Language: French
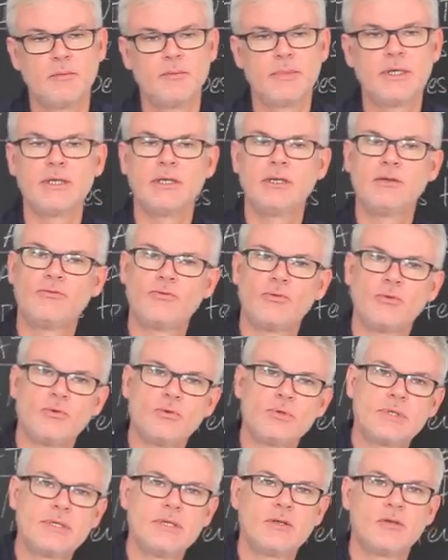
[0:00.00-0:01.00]
mais ils font
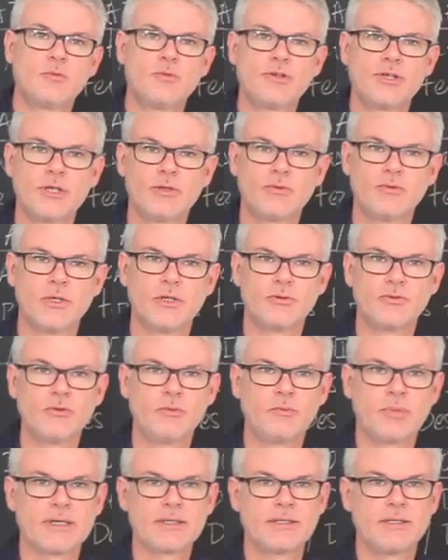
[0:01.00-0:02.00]
aussi l'objet d'une
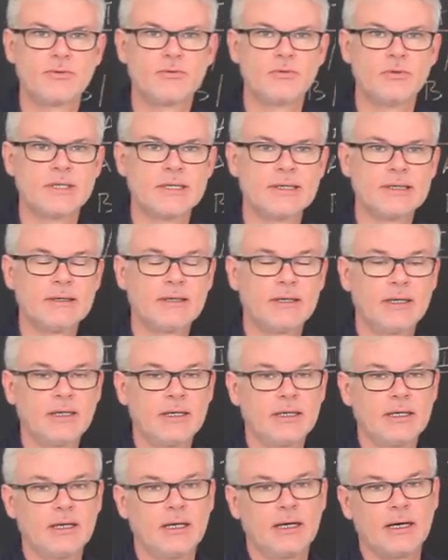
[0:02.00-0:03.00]
étude particulière
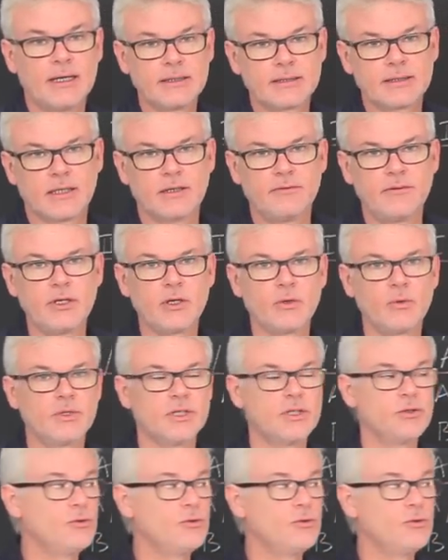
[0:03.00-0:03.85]
à travers une